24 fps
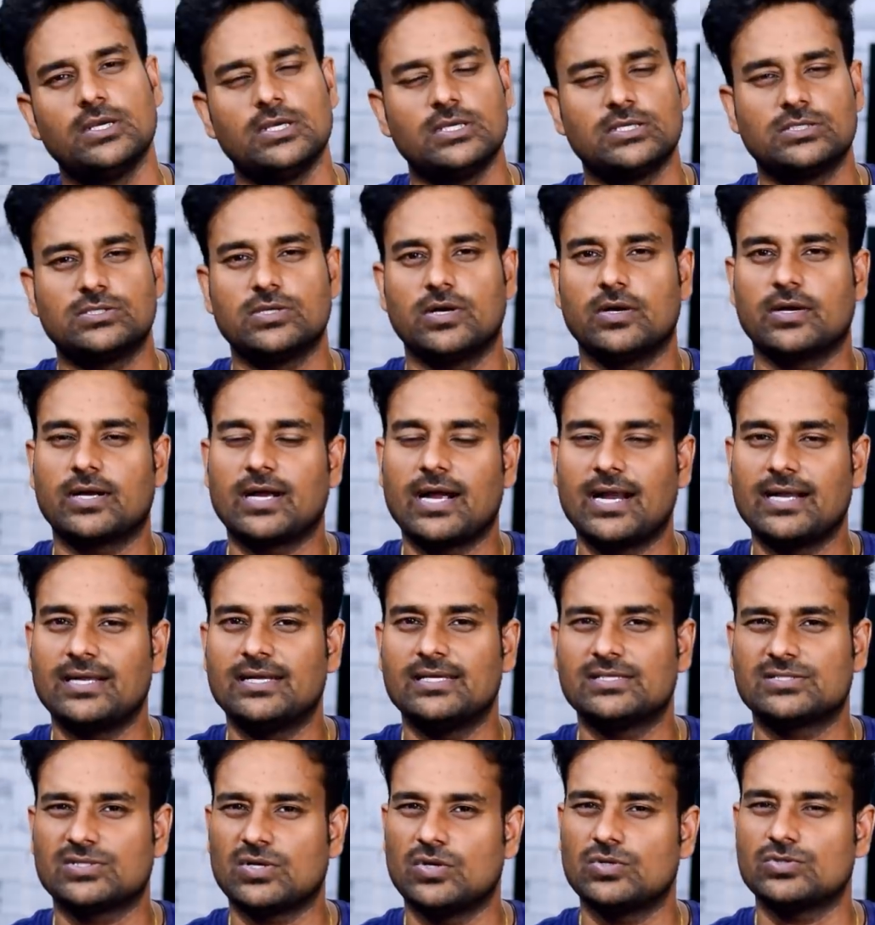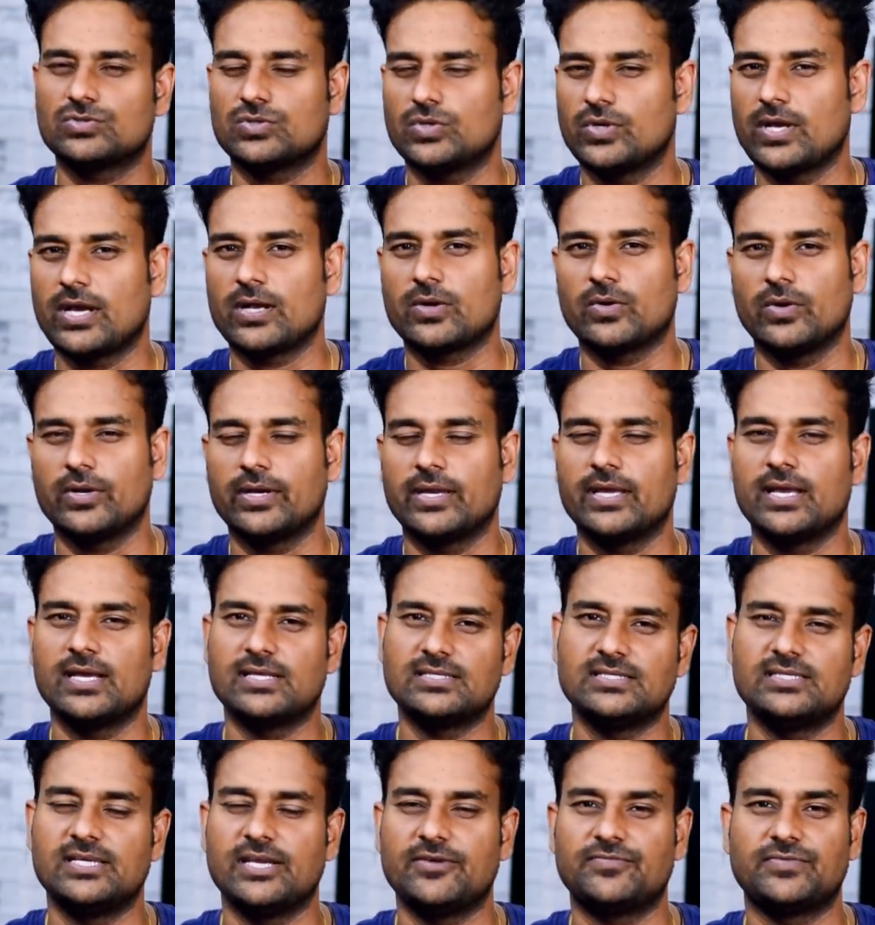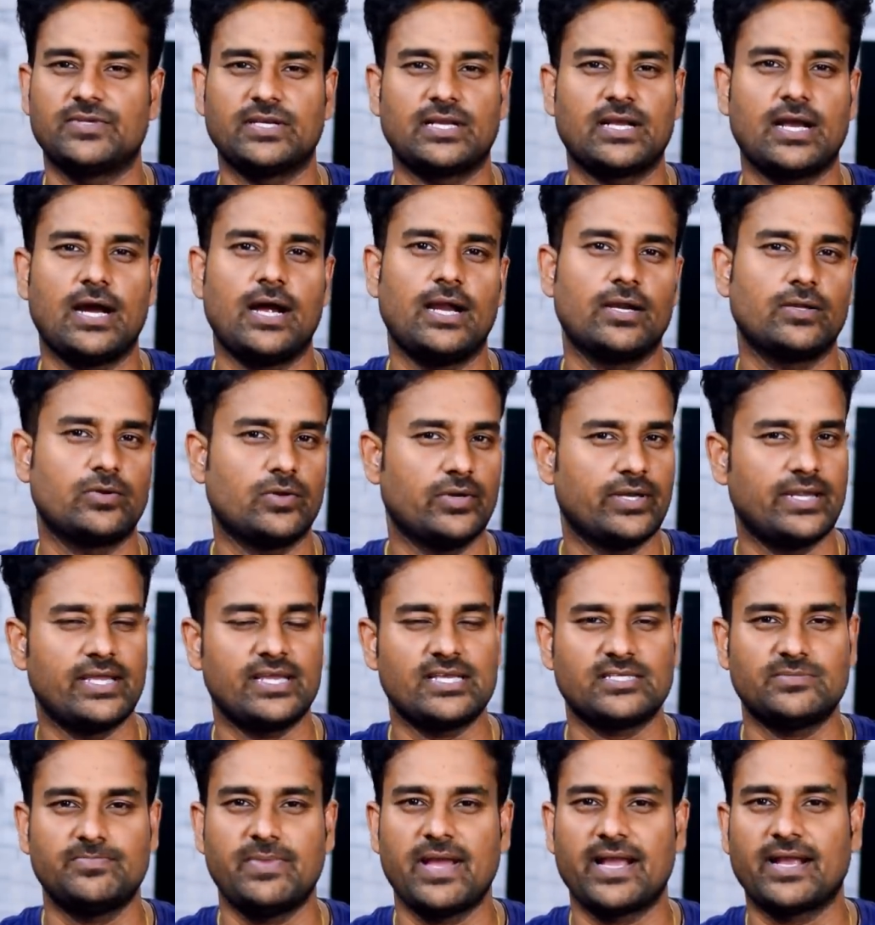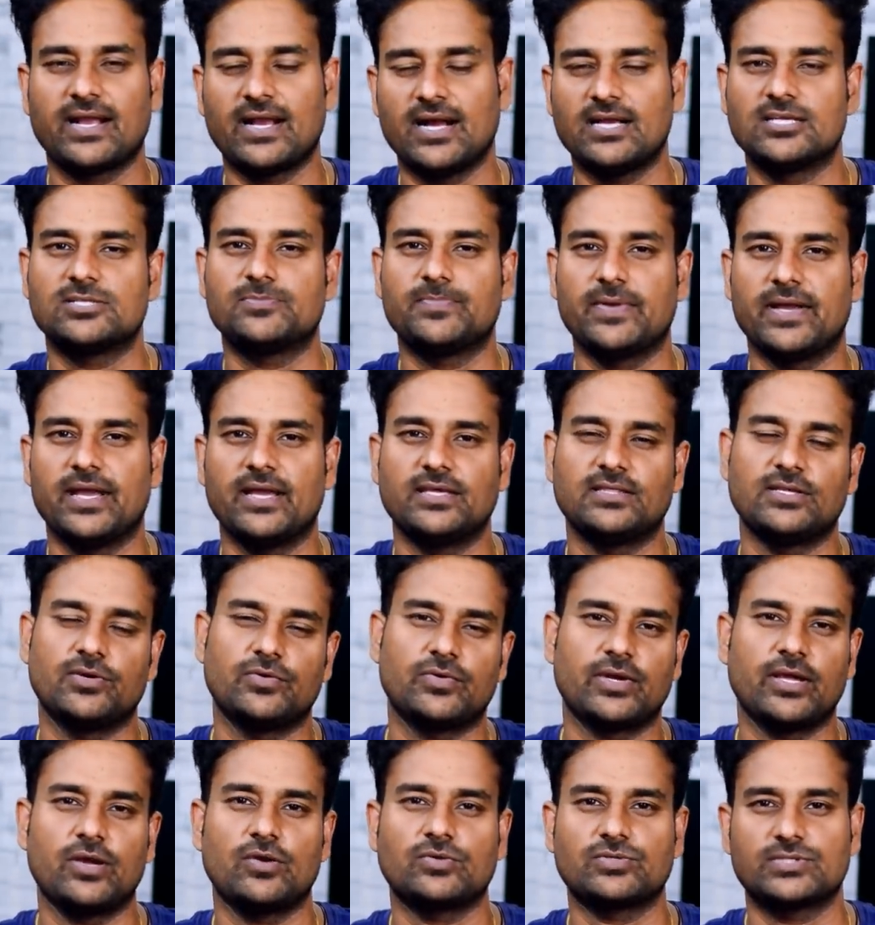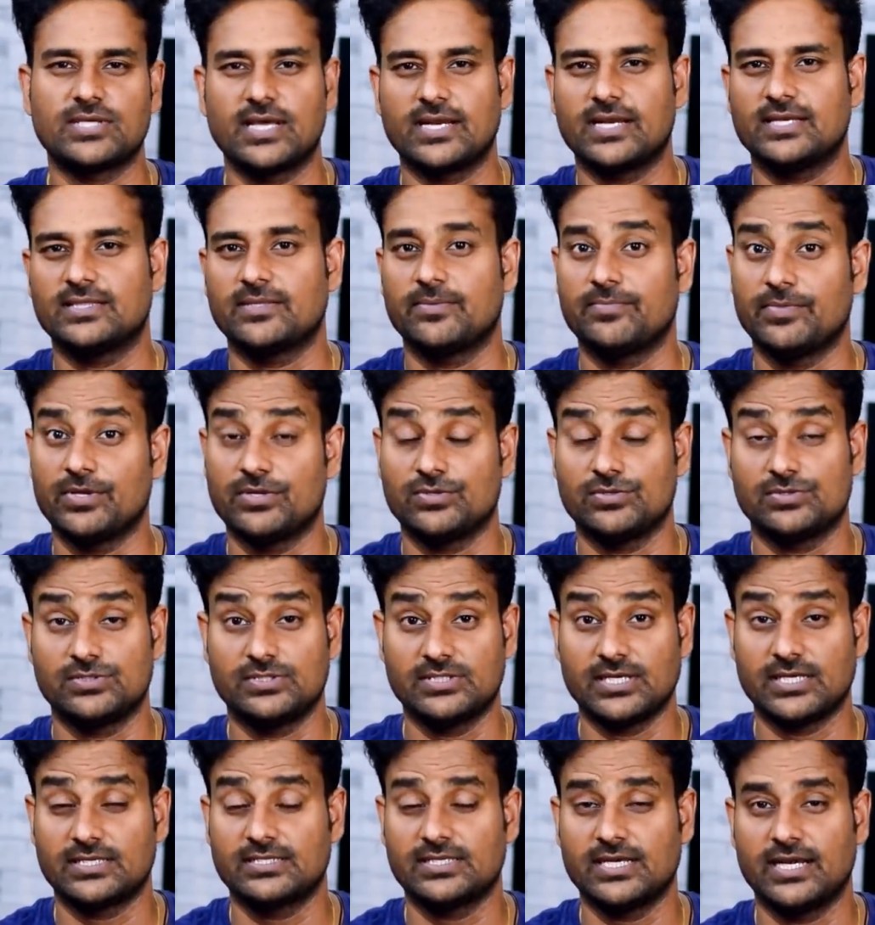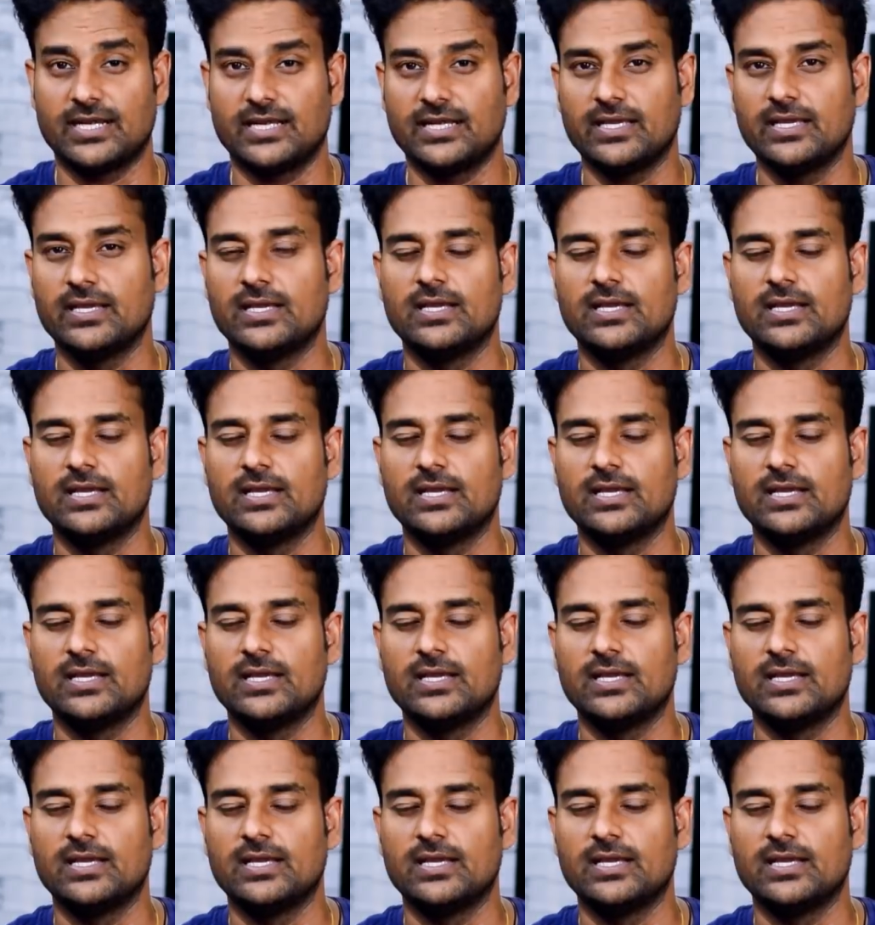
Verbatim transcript: సో కార్డ్ డిస్కౌంట్స్ కూడా కొన్ని హెచ్డిఎఫ్సి కార్డ్ కొన్ని ఎస్ బ్యాంక్ కార్డ్స్పై అయితే ఉన్నాయి ఒకసారి అయితే మీరు చెక్ చేయండి